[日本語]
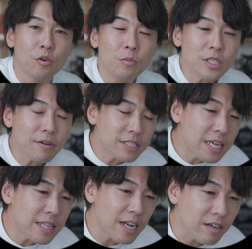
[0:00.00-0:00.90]
重さは
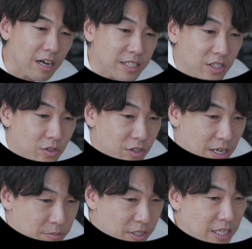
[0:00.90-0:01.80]

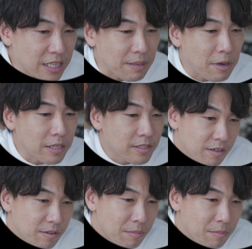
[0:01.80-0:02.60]
1780g になってます。